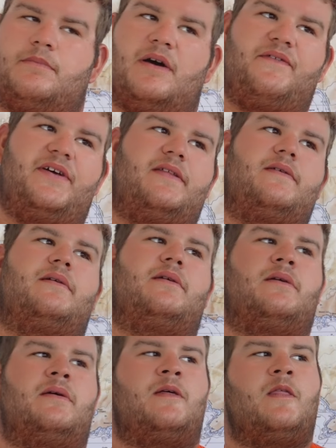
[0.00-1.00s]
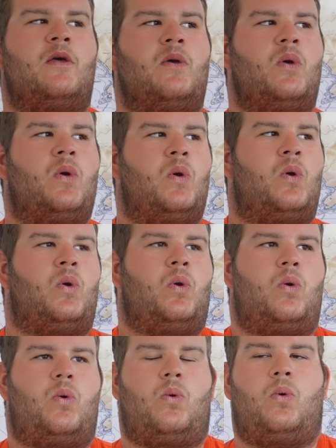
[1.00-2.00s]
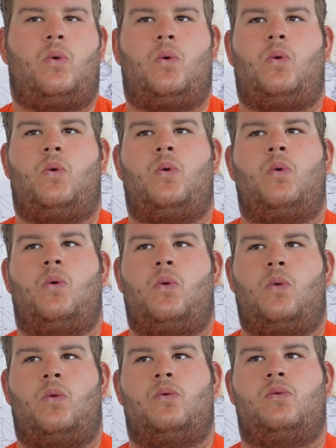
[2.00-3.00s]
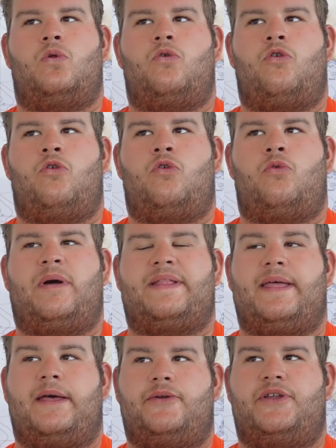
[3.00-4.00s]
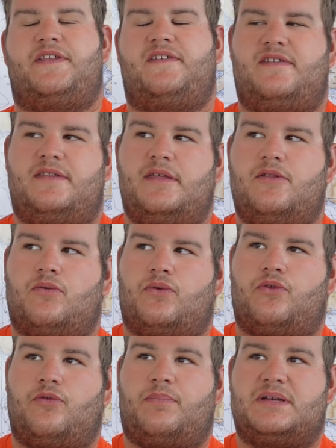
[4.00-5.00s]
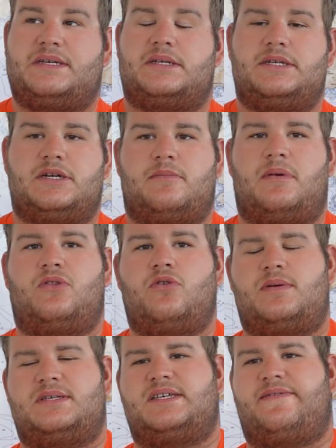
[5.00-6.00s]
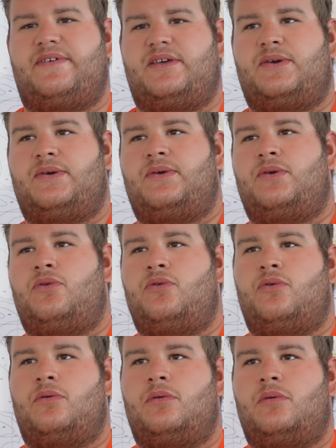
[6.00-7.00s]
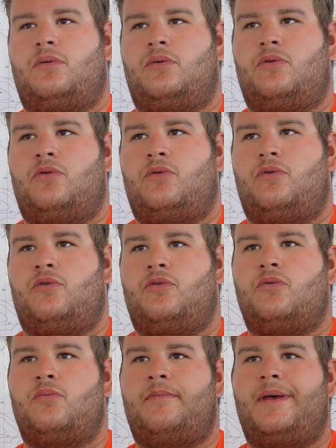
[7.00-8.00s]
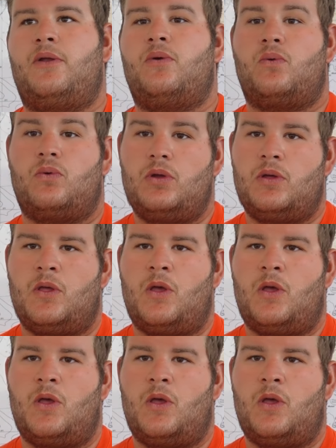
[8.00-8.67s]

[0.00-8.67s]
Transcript: Bah, en fait, euh, on, le, matin, on a décidé donc de ne pas sortir en bateau parce qu'il y avait euh, une, belle houle.